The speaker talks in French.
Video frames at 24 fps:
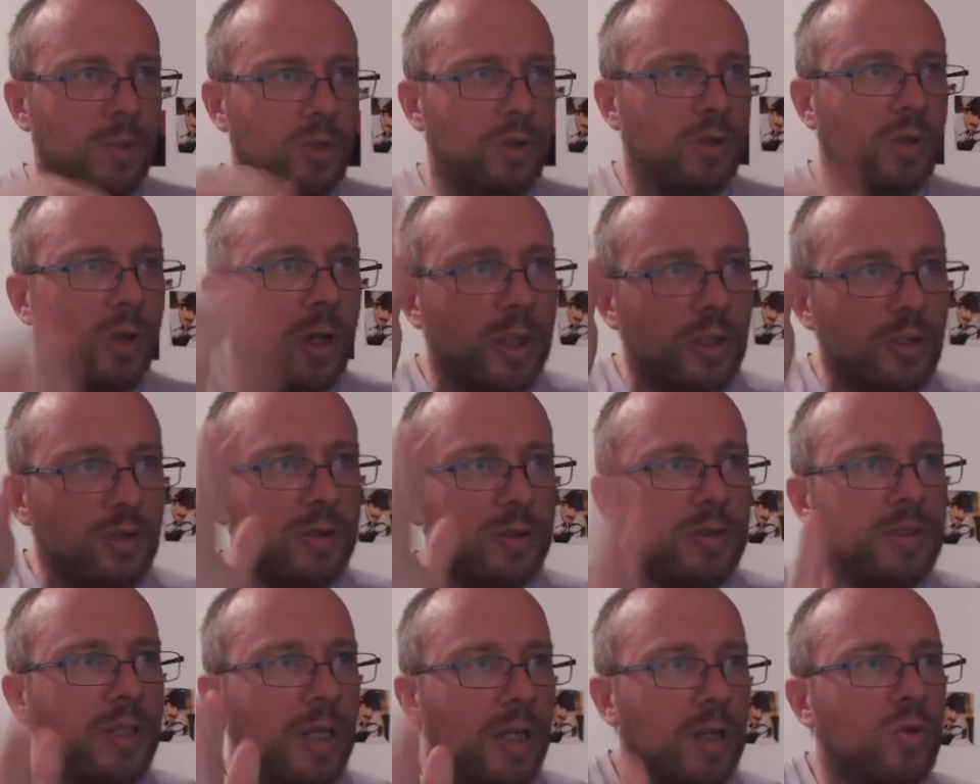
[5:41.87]
un shot,
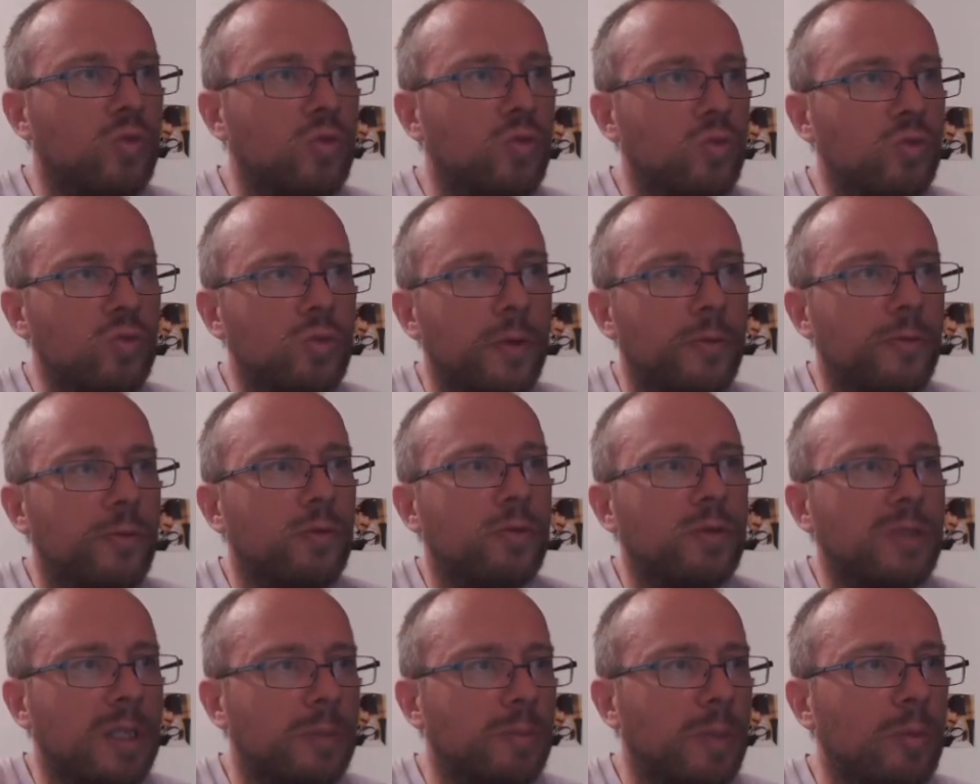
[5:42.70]
c'est un coup, et few,
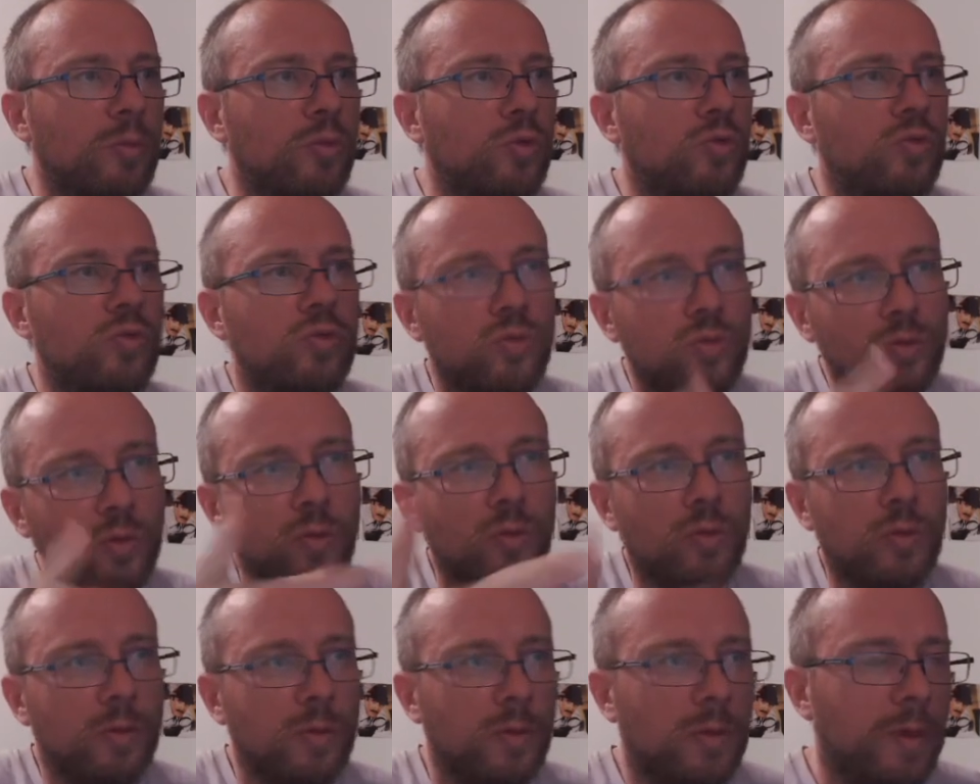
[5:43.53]
c'est pas beaucoup.
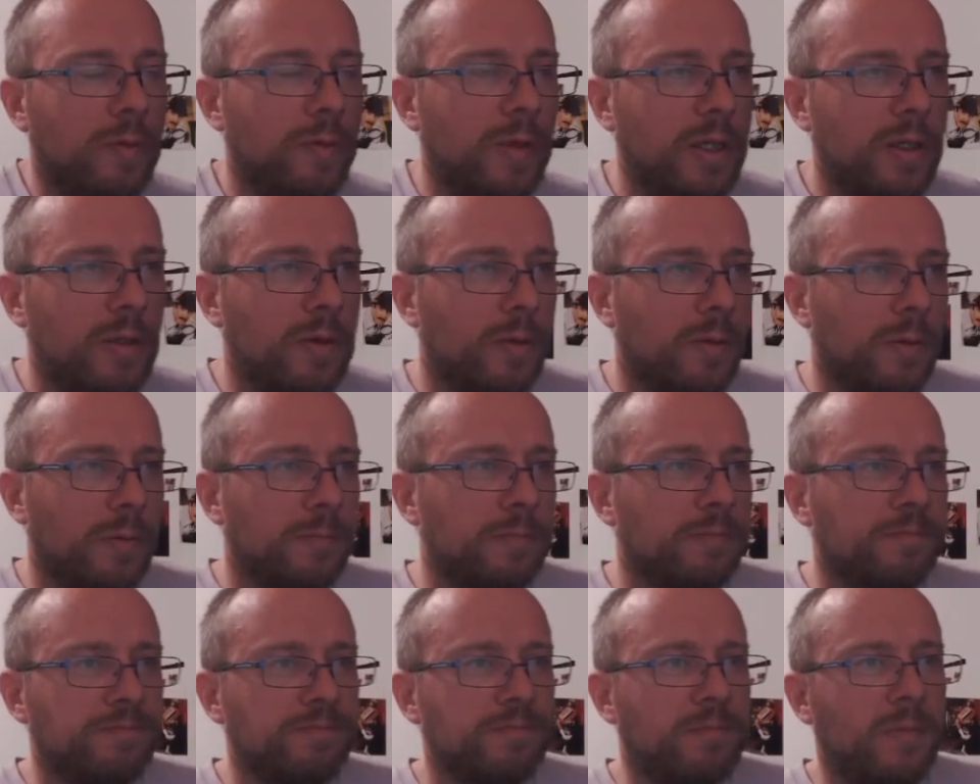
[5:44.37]
Donc avec
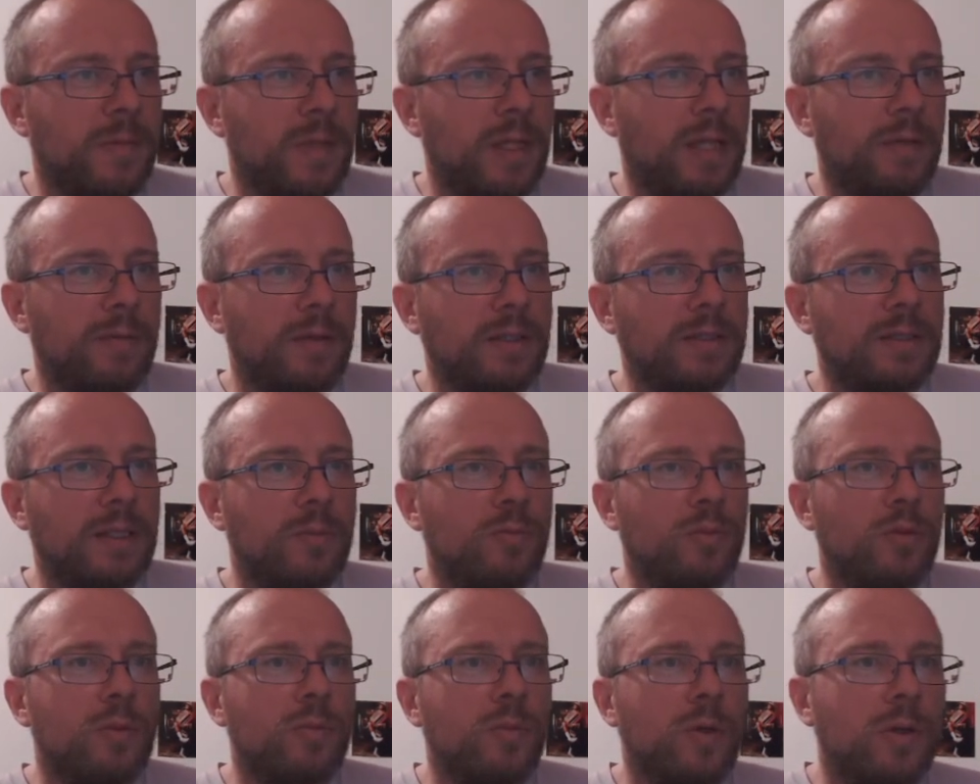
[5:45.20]
avec
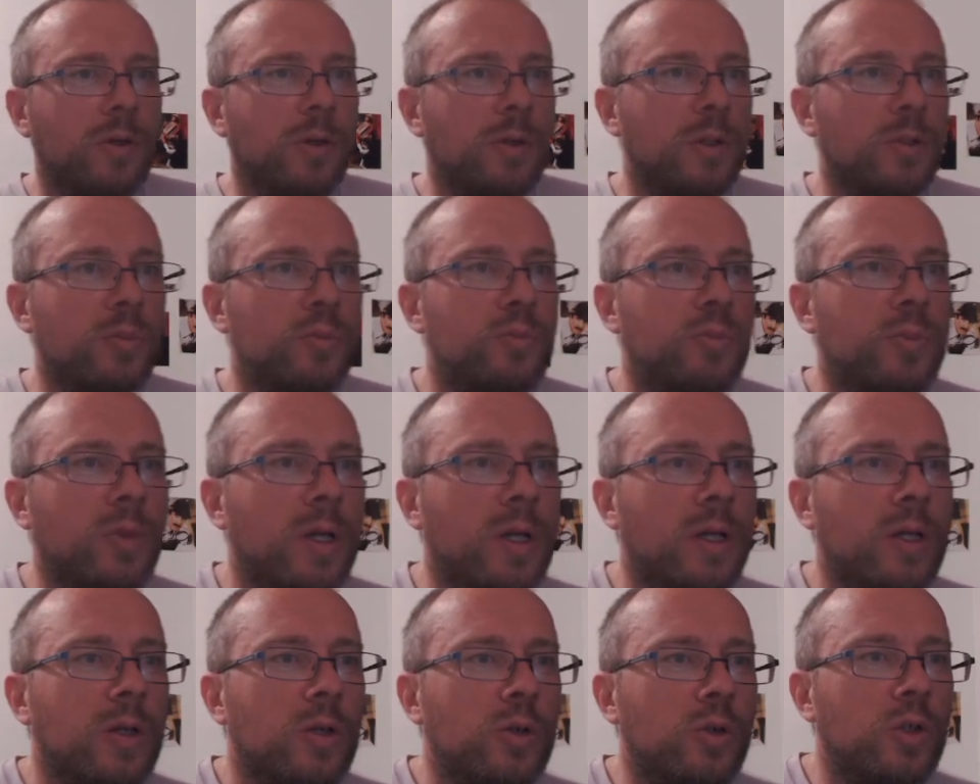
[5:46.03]
simplement une,
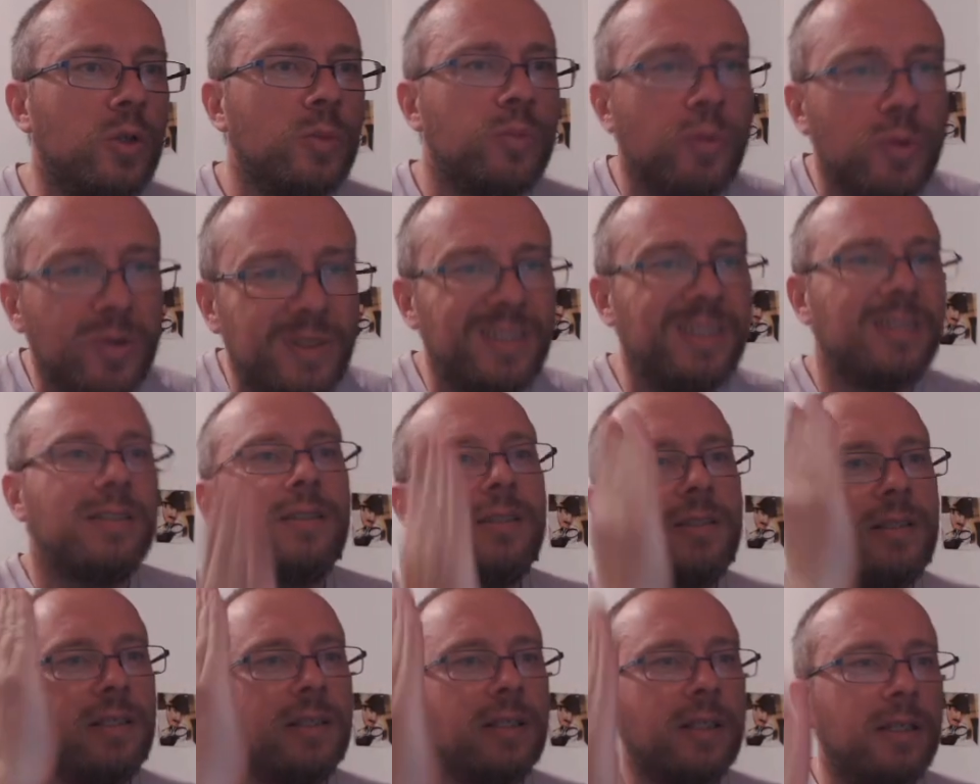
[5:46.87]
petite
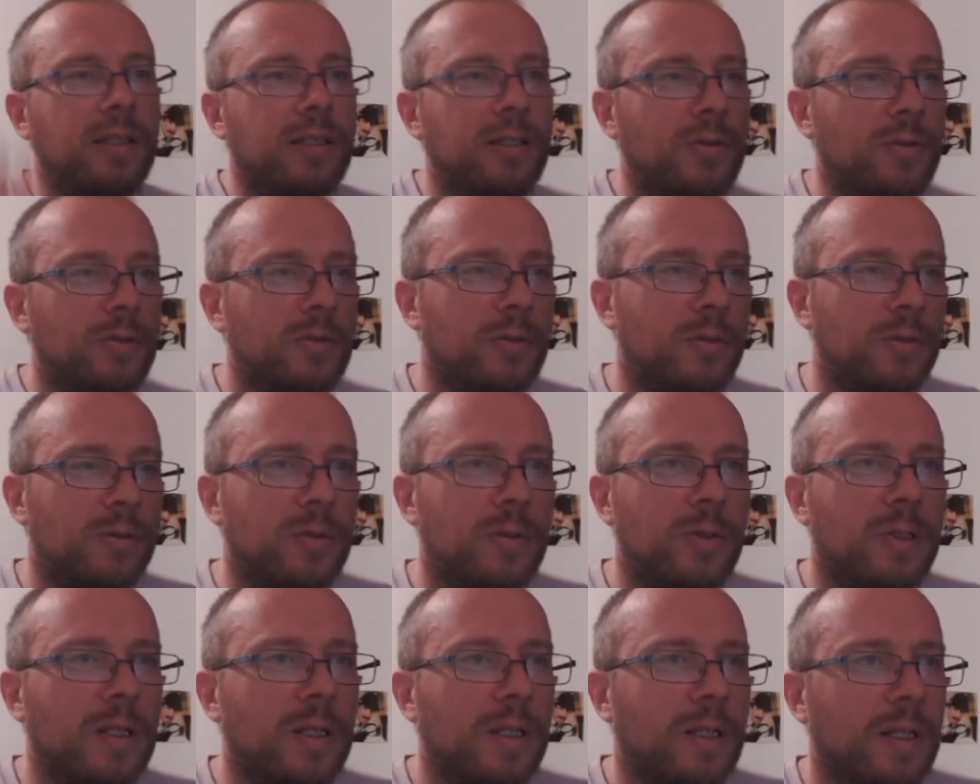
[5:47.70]
série
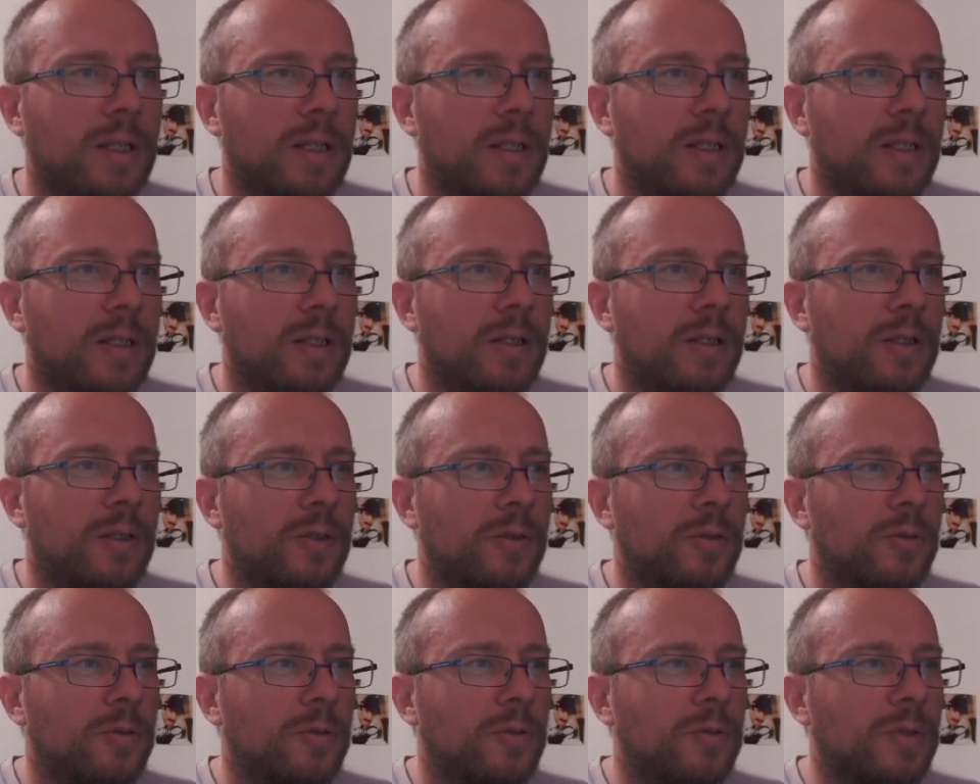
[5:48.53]
de,
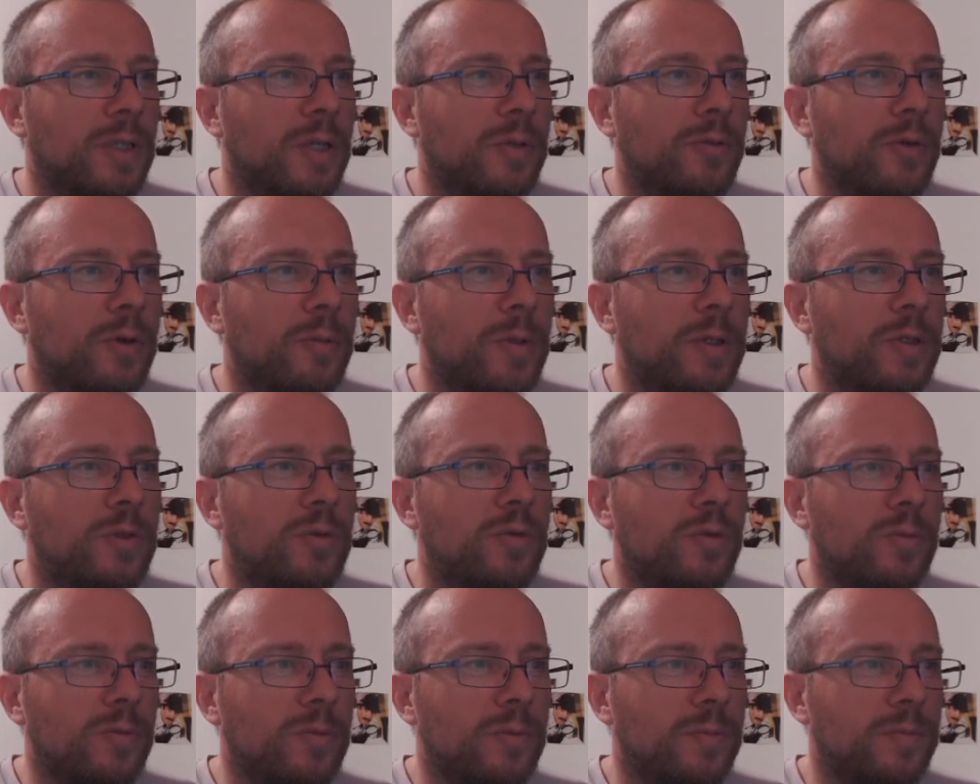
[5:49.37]

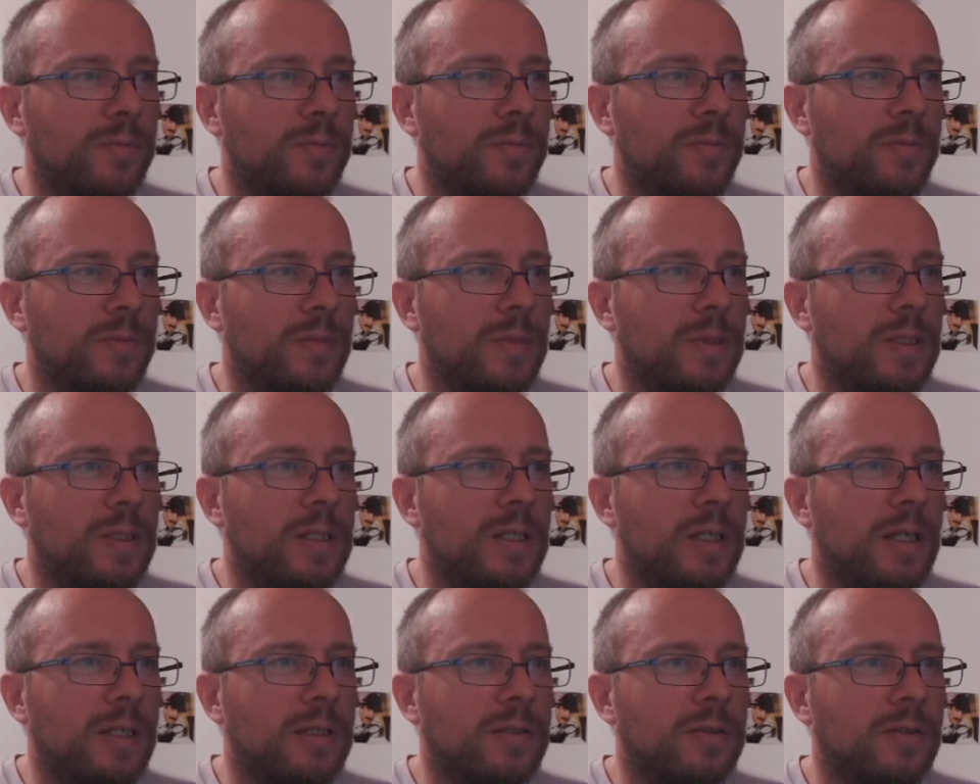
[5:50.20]
d'informations,
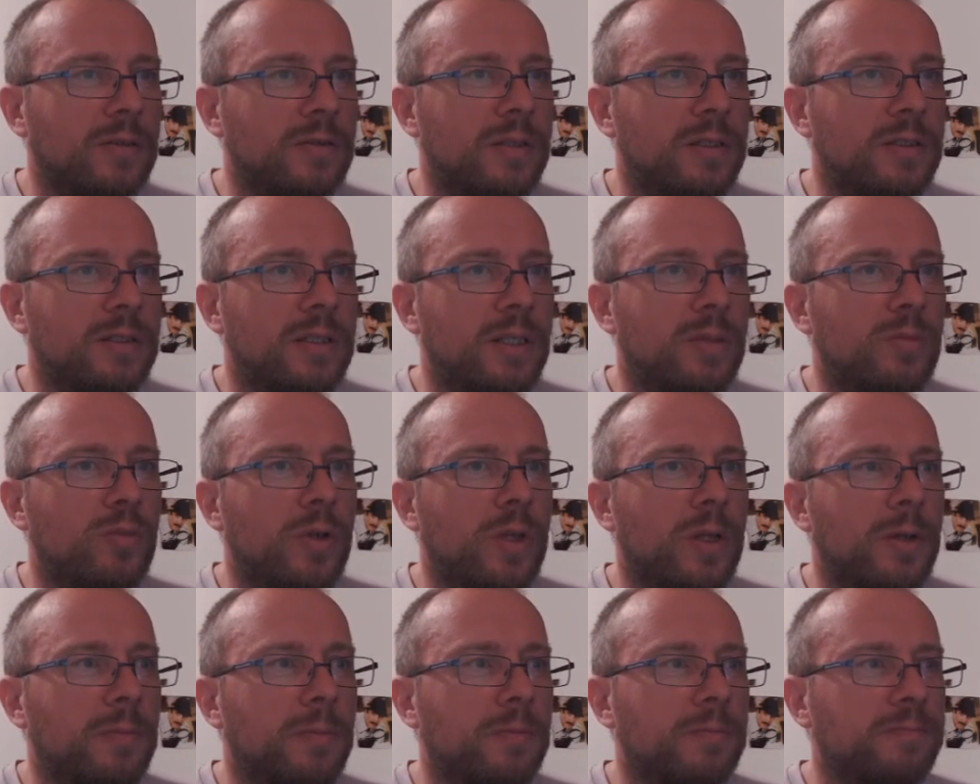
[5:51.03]
l'IA est censée se
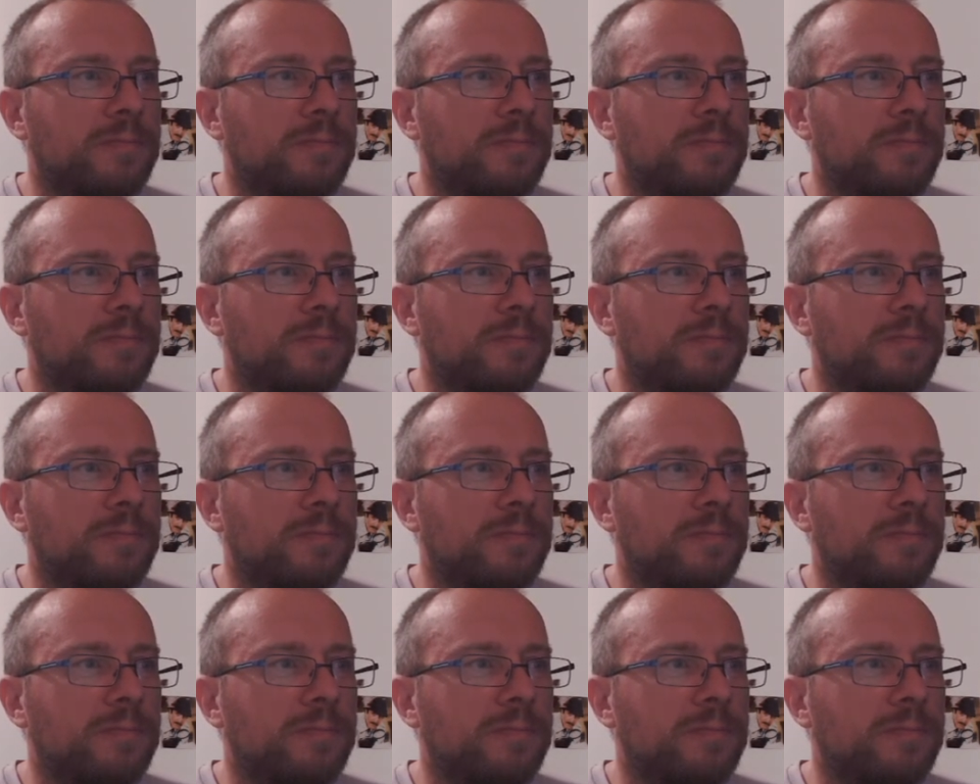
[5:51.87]
débrouiller.